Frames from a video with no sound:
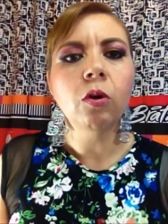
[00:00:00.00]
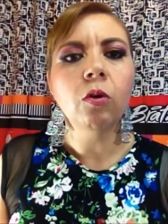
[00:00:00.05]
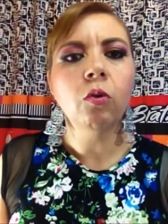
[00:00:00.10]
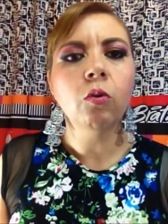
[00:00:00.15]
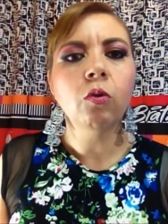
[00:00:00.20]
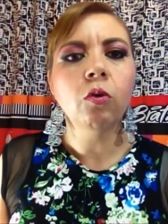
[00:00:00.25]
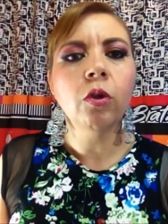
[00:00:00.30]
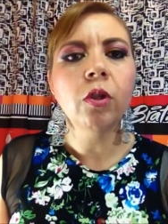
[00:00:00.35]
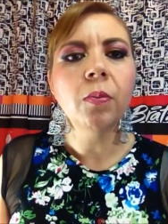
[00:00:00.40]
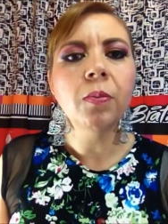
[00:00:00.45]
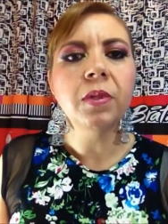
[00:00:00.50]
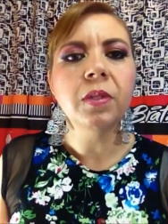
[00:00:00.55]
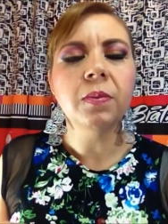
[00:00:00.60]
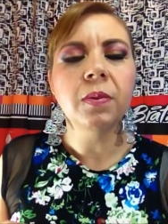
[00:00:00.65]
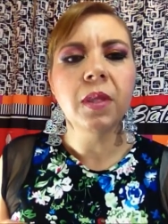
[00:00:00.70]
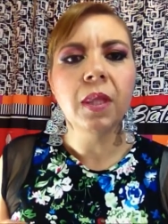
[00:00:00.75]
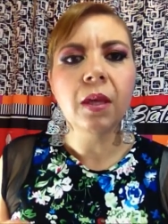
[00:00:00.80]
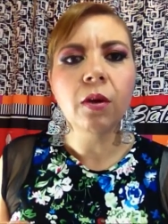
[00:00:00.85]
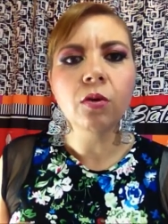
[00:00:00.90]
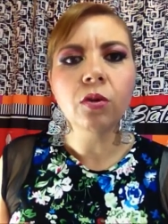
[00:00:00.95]
en uno de mis
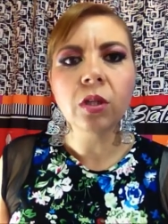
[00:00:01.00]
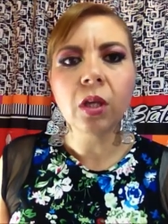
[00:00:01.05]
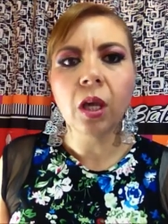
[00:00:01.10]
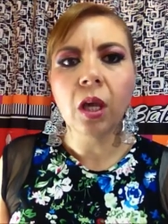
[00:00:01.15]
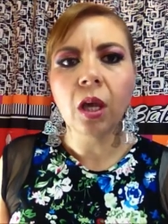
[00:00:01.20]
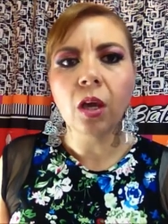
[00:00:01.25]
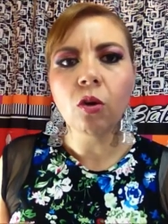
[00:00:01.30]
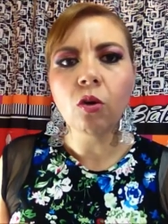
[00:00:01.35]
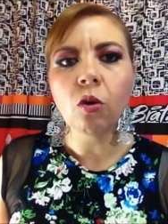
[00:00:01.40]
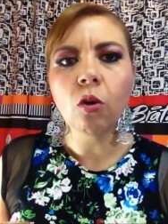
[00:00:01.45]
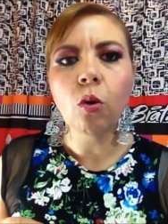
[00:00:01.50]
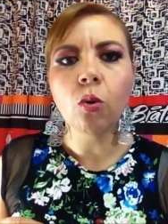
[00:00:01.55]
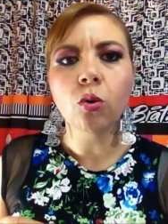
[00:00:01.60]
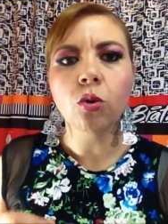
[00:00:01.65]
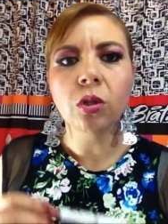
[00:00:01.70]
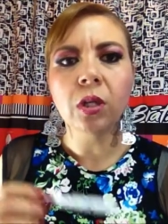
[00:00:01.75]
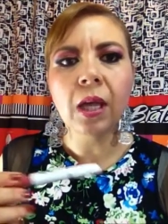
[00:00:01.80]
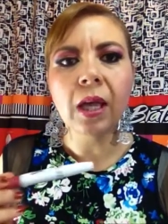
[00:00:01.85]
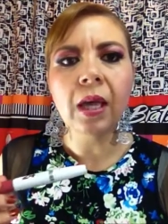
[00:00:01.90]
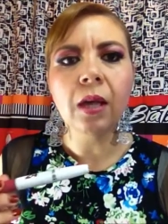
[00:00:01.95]
videos que yo lo
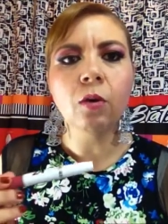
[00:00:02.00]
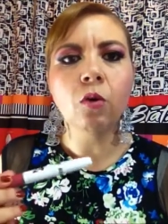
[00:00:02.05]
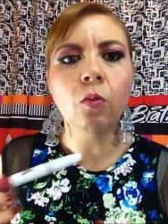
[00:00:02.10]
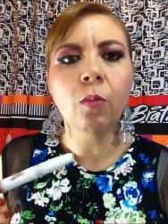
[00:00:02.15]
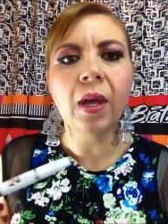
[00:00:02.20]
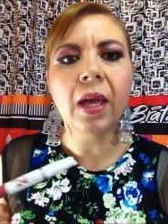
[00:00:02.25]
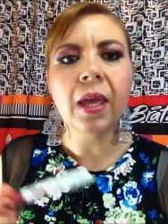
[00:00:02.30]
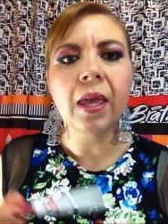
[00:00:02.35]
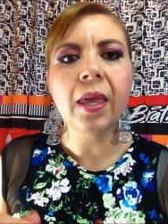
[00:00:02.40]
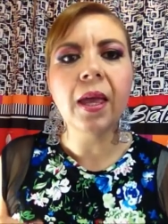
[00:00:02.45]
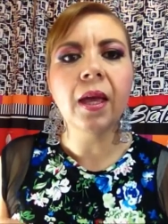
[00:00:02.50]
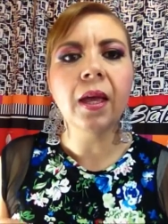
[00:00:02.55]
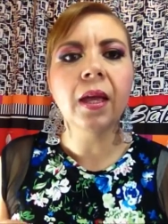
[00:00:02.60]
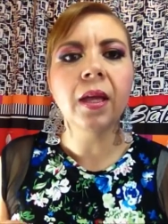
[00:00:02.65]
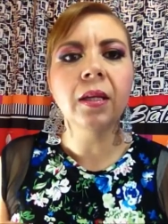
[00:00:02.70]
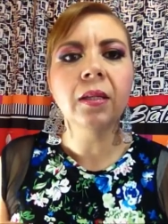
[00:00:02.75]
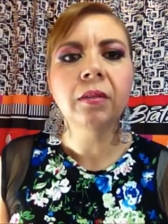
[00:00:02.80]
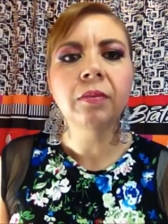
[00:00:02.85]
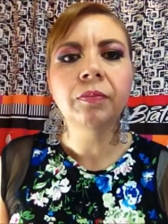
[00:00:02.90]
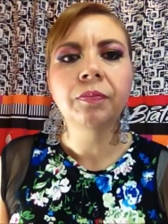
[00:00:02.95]
usé en un
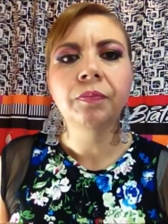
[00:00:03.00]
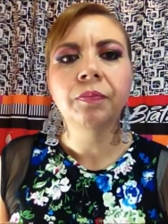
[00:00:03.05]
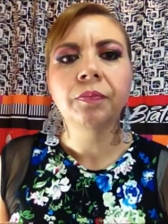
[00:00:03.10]
maquillaje